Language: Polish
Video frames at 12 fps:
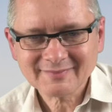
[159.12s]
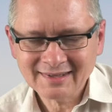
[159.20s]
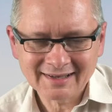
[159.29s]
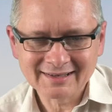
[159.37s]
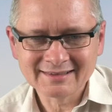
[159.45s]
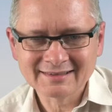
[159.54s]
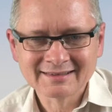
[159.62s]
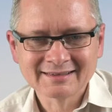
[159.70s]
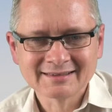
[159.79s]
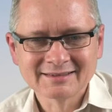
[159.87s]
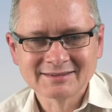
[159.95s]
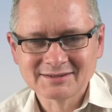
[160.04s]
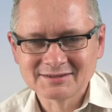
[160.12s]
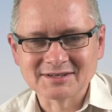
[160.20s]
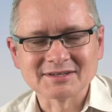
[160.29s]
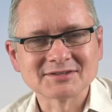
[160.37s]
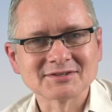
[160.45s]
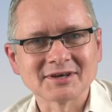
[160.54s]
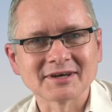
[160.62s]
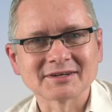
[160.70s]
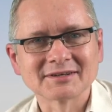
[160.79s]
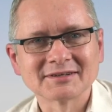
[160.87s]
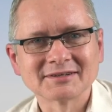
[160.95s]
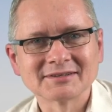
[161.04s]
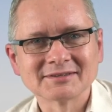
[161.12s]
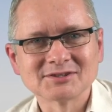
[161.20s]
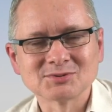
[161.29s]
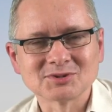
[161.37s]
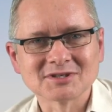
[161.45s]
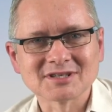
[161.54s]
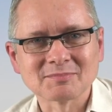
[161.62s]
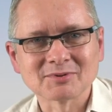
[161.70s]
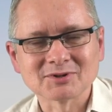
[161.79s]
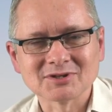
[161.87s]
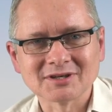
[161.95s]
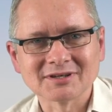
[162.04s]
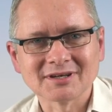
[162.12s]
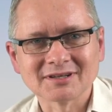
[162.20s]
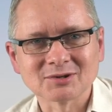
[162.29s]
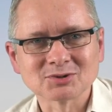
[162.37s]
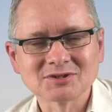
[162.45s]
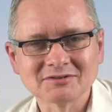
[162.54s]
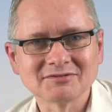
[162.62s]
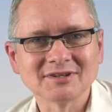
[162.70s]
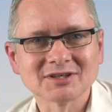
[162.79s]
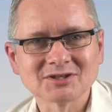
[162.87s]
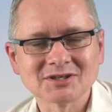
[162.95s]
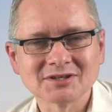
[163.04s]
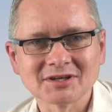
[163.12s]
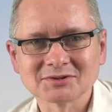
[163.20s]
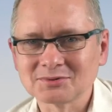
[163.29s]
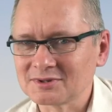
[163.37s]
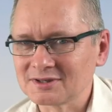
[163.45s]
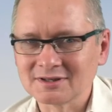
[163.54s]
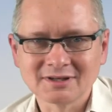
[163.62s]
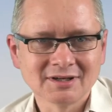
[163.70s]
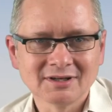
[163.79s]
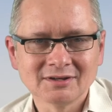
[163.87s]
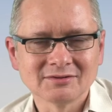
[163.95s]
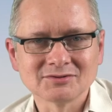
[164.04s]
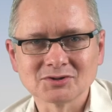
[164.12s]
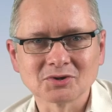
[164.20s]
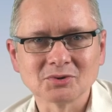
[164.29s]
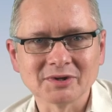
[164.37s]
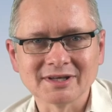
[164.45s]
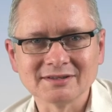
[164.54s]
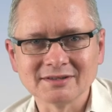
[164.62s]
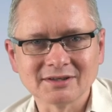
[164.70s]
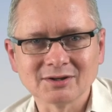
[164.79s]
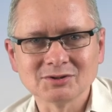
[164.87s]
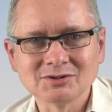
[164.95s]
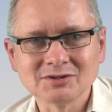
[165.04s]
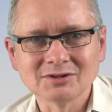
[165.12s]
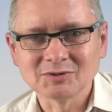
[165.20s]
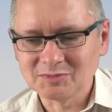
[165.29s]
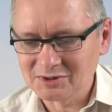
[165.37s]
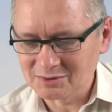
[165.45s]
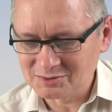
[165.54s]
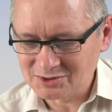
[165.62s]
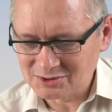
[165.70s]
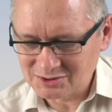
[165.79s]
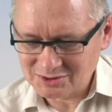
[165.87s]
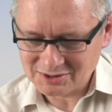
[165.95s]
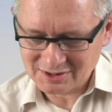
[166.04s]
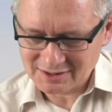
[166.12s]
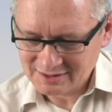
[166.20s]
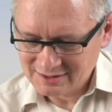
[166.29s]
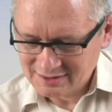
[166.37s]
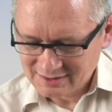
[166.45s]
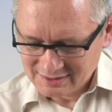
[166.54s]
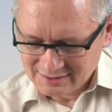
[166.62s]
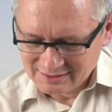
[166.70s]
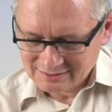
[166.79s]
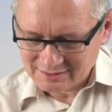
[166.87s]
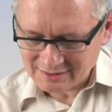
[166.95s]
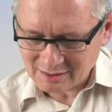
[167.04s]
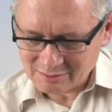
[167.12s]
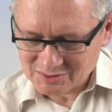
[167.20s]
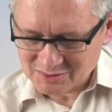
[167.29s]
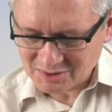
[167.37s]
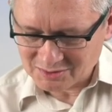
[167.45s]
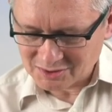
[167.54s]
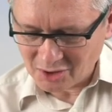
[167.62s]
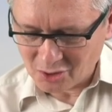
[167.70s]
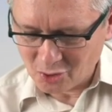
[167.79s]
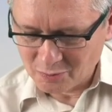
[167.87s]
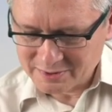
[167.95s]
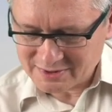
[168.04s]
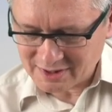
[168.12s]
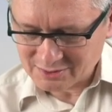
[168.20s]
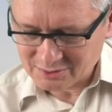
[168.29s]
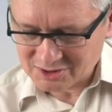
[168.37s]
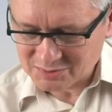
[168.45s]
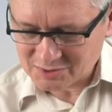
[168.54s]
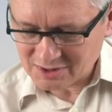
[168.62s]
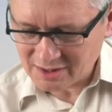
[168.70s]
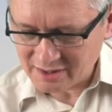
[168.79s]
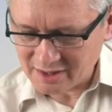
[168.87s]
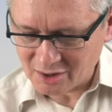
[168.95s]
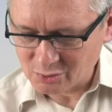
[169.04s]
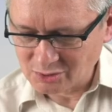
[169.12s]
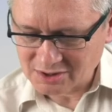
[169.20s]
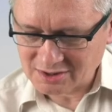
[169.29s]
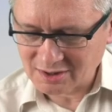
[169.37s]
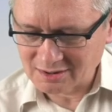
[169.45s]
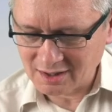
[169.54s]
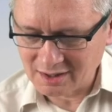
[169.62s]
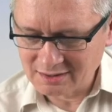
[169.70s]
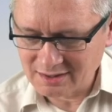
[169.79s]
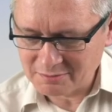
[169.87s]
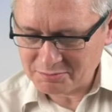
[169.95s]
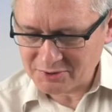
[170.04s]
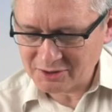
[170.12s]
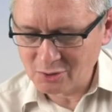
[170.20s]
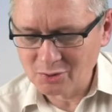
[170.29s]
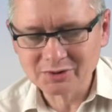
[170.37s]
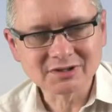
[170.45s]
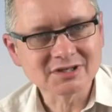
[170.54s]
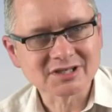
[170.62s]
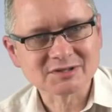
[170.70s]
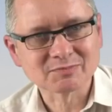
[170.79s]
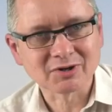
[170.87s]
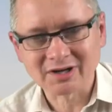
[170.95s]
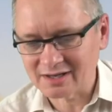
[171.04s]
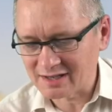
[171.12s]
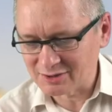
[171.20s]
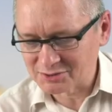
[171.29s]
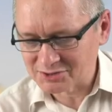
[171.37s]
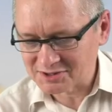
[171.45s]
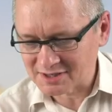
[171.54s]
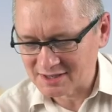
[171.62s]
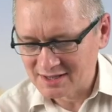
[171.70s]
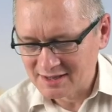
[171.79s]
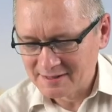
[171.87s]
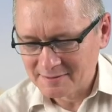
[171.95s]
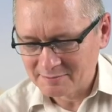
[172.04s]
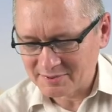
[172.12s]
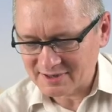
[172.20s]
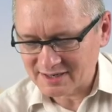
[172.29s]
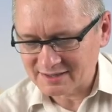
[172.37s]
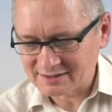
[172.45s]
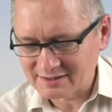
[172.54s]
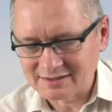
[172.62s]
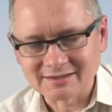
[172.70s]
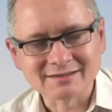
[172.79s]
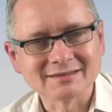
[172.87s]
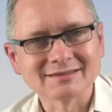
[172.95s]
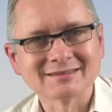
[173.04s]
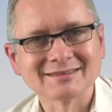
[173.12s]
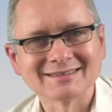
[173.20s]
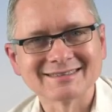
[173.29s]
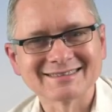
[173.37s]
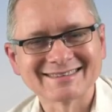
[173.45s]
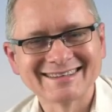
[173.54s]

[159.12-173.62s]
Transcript: Ale często jak słyszę zaproszenia na różne wydarzenia, które w ciągu jednej godziny odmienią ci życie, to tak jakbym słyszał tego kupca, który sprzedaje udoskonalone pigułki zaspokajające pragnienie. Tak.